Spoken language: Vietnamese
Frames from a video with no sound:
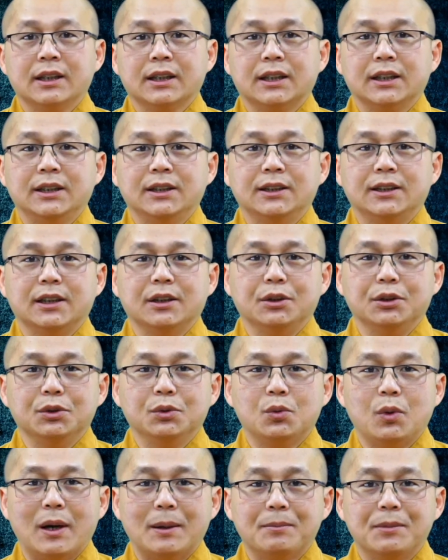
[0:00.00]
Kính thưa đạo hữu
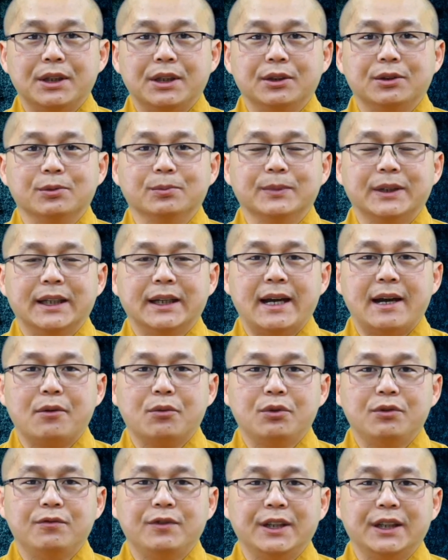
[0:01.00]
Quảng Minh cùng tất cả
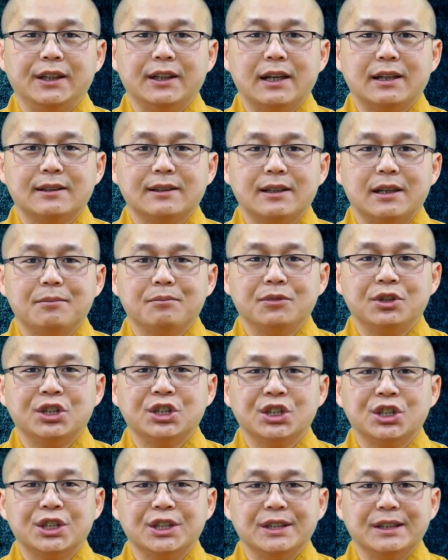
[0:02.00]
quý vị đang xem
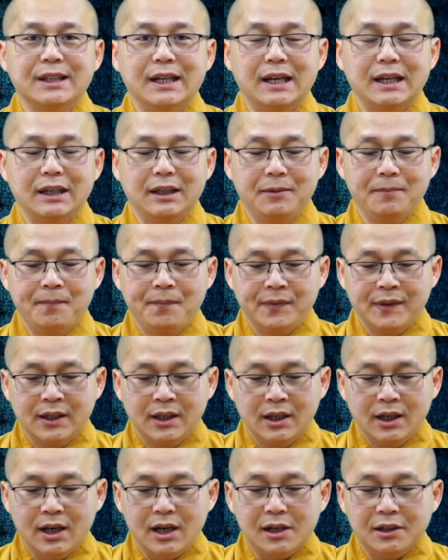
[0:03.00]
chương trình này,
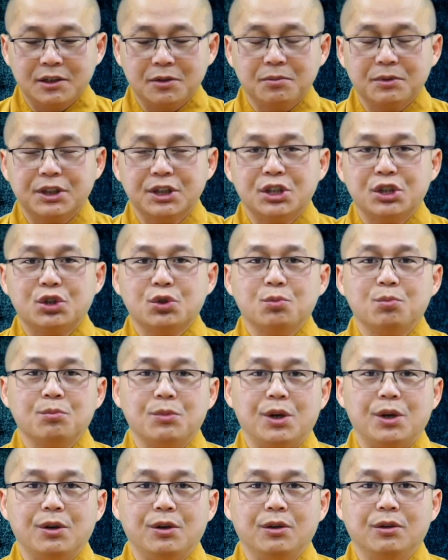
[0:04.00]
ở trong Kinh Trung
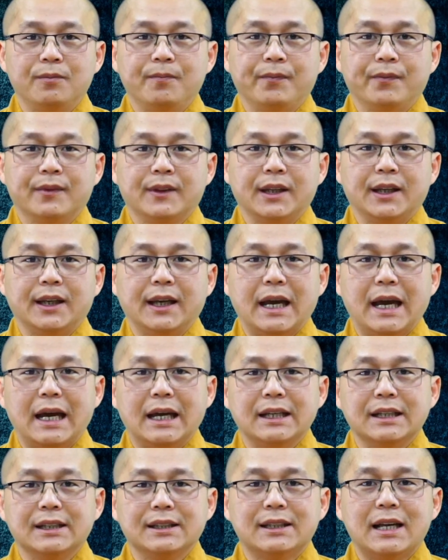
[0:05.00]
Bộ thì
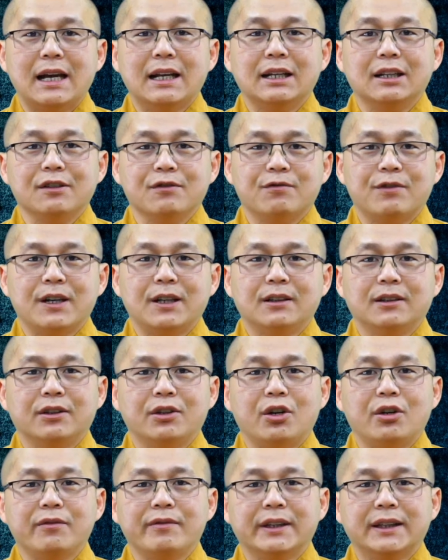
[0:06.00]
Ngài Xá Lợi Phất
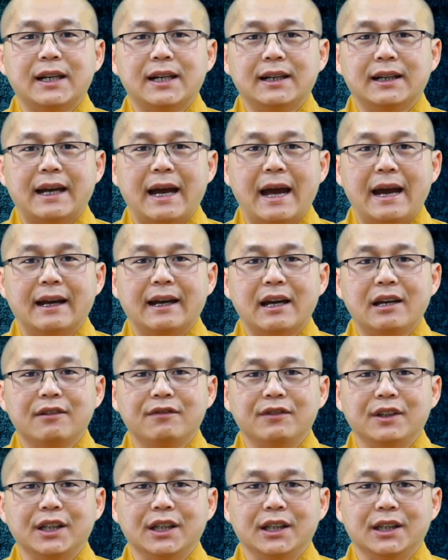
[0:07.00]
nói với tất cả các
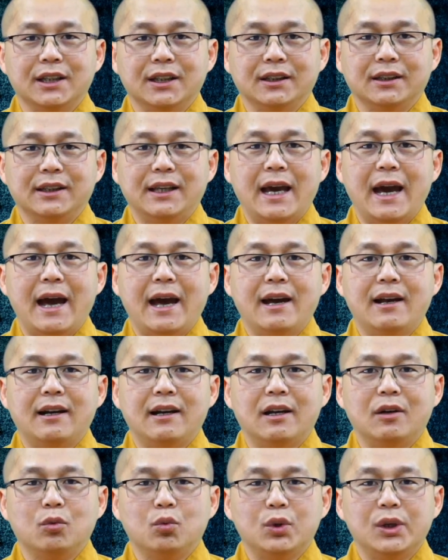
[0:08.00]
vị hiền giả
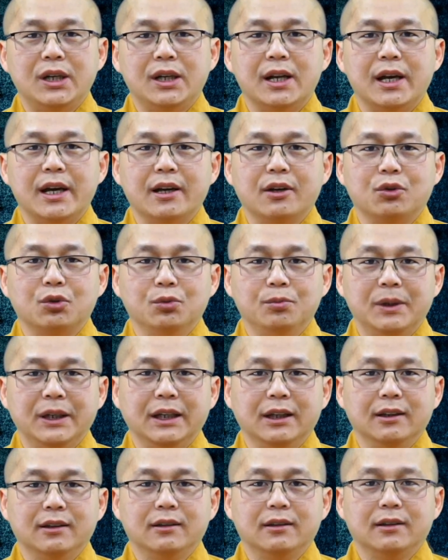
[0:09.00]
là huynh đệ của mình
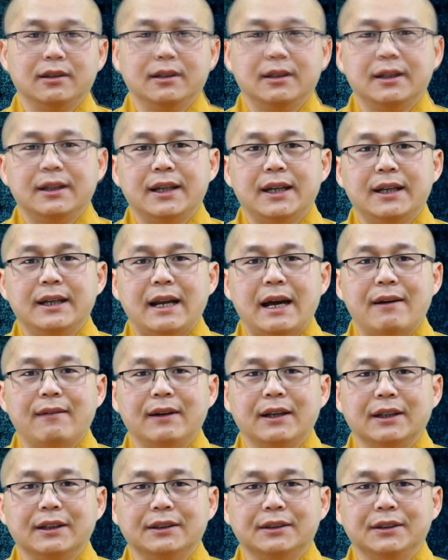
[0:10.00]
á, thế nào
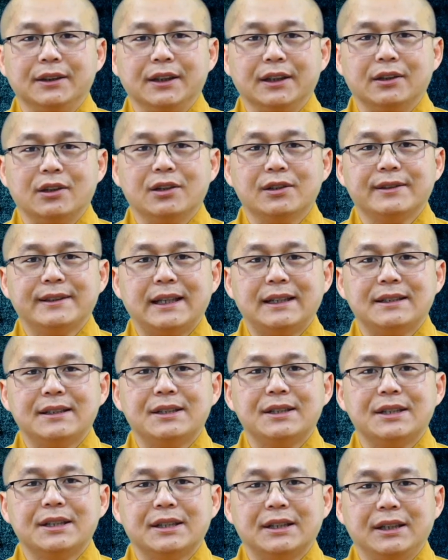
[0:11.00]
là người có chánh
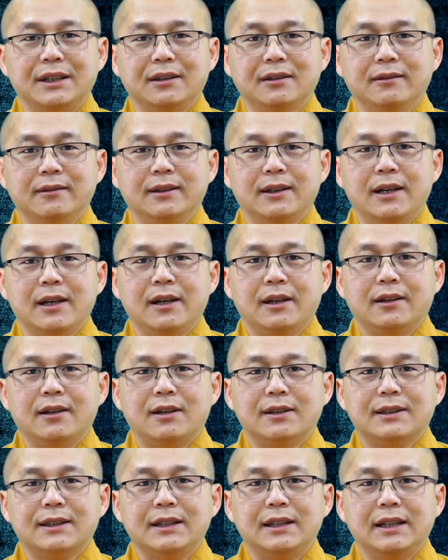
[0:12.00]
tri kiến? Đó
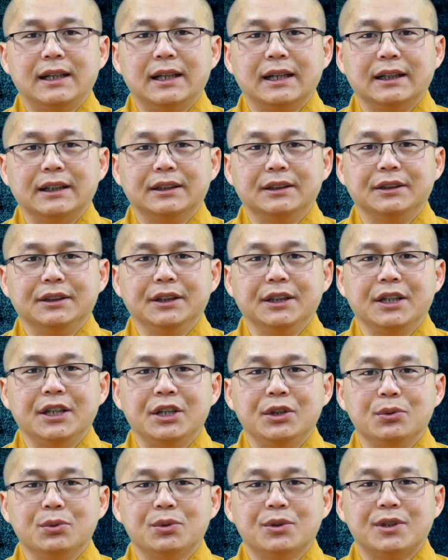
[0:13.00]
chính là người
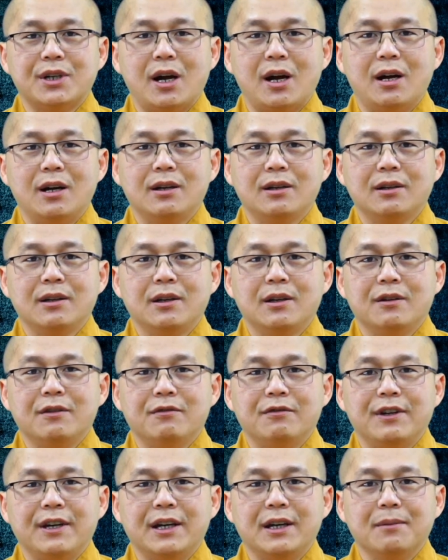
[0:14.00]
hiểu rõ
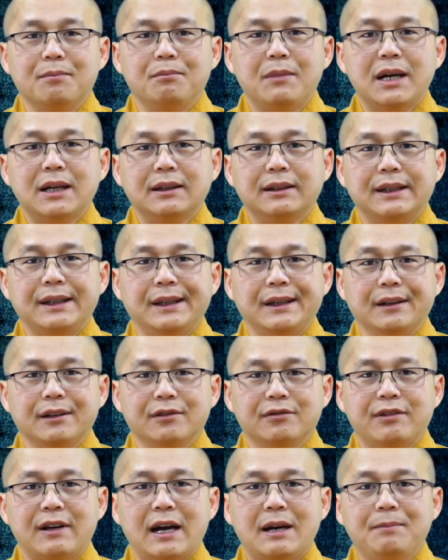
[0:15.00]
về bất thiện
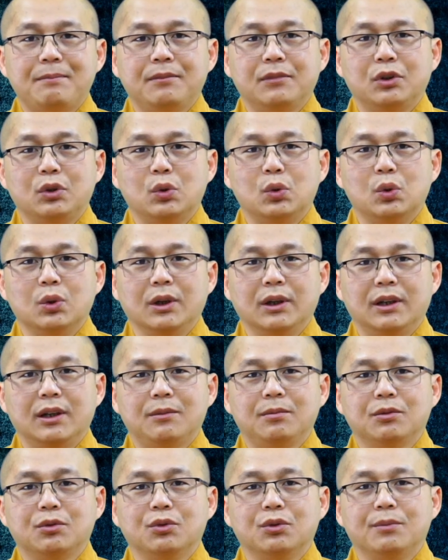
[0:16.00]
pháp, nguồn
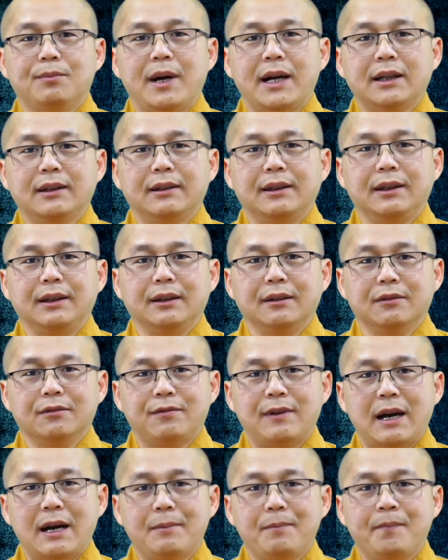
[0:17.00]
gốc của bất thiện
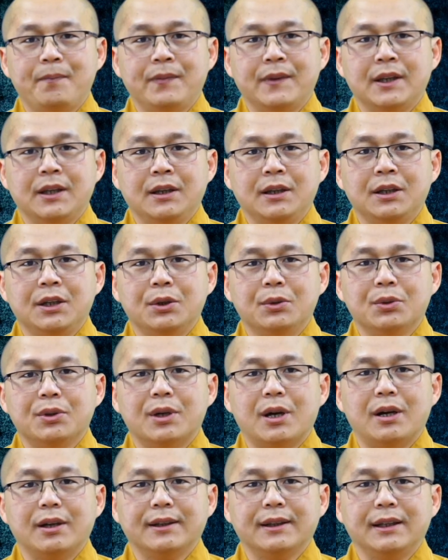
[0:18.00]
pháp, hiểu
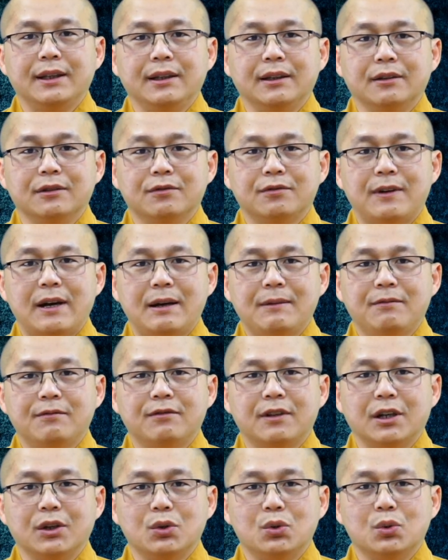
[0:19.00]
rõ thiện pháp
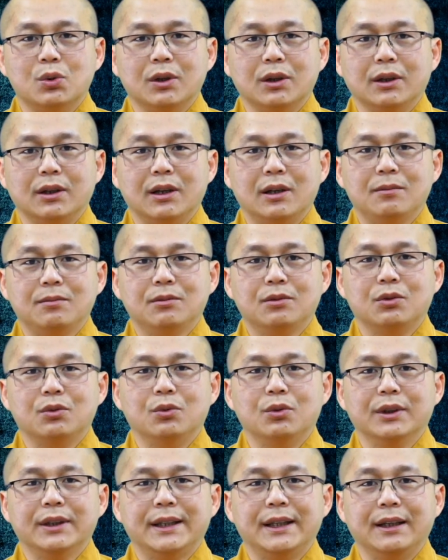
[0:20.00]
và nguồn gốc
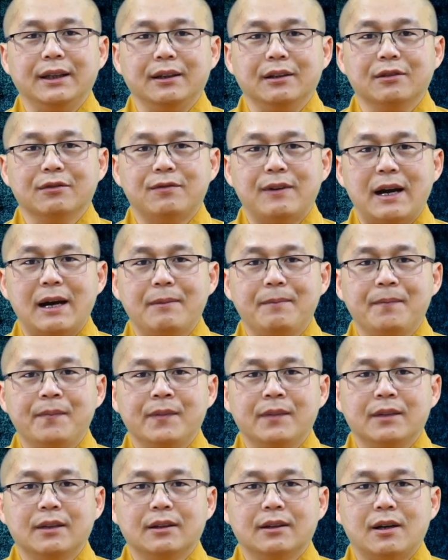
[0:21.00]
của thiện pháp.
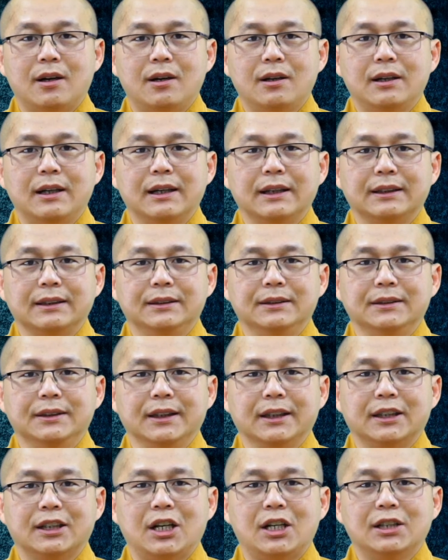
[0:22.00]
Đó là
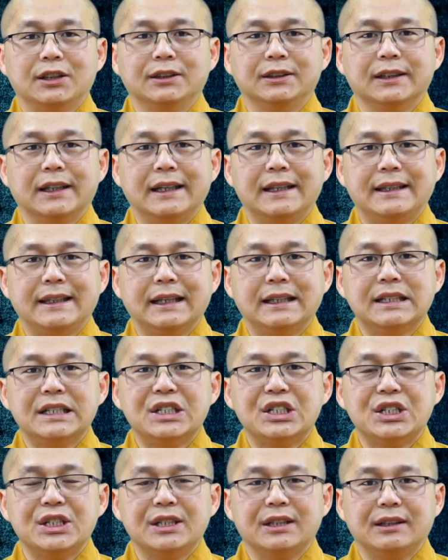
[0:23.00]
người có được cái chánh
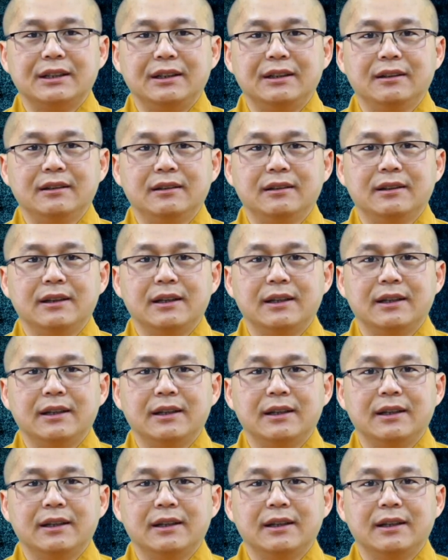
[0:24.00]
tri kiến.